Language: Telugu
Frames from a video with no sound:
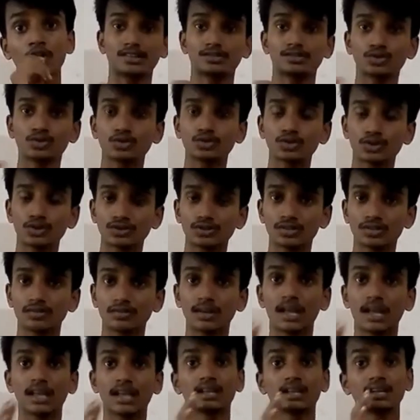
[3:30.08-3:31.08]
టూ థౌజండ్
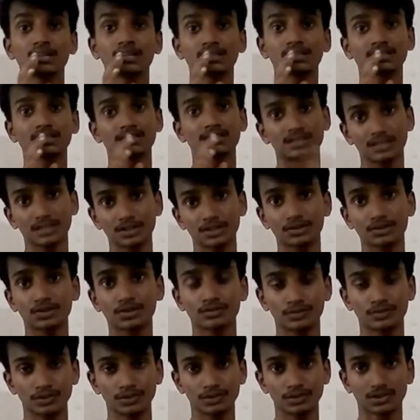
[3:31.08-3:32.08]
లేదా త్రీ
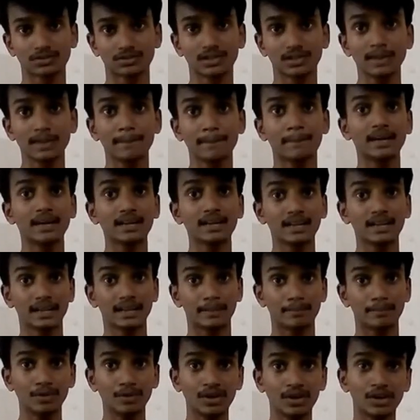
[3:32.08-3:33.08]
థౌజండ్ వ్యూస్ వస్తాయి బట్
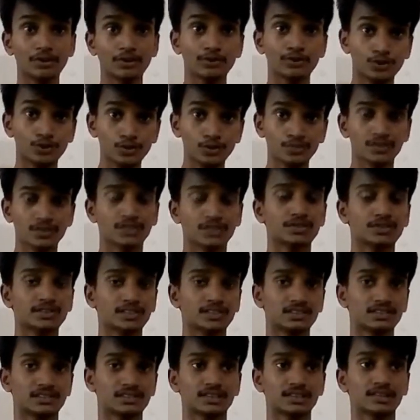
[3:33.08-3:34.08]
ఇప్పుడు నేను యూట్యూబ్ సెర్చ్లో
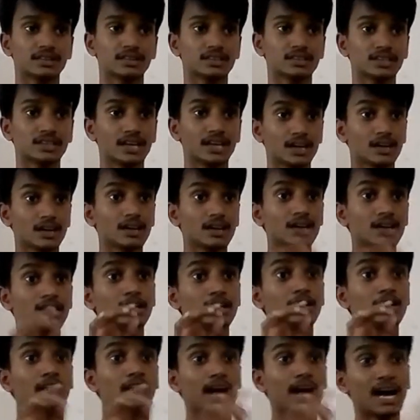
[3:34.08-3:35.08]
చేసిన తర్వాత
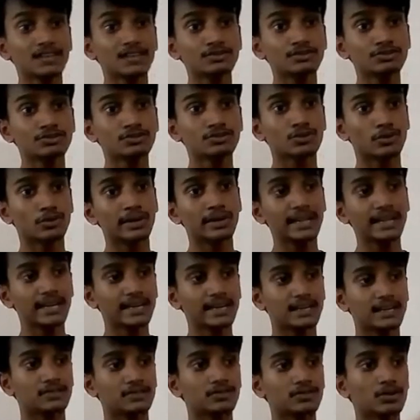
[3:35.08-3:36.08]
లాస్ట్ ట్వంటీ
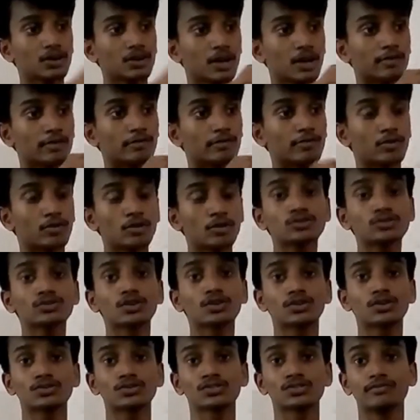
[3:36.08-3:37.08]
ఎయిట్ డేస్లో నాకు ఫోర్
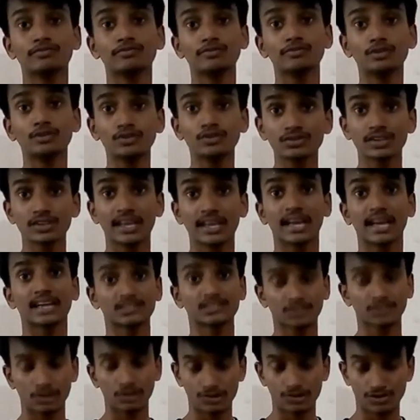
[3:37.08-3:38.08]
థౌజండ్ వ్యూస్
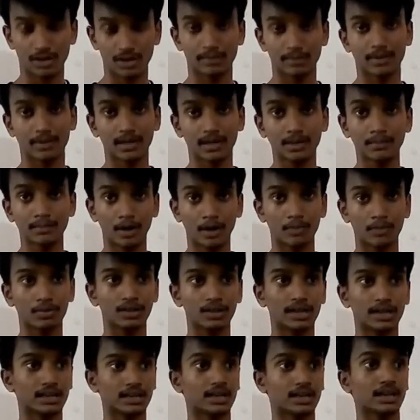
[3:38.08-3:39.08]
ఎక్స్ట్రా వచ్చాయి అనమాట
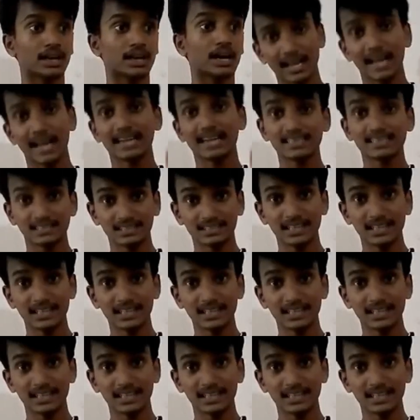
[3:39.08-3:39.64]
మామూలు దానికన్నా అండ్ అట్ ద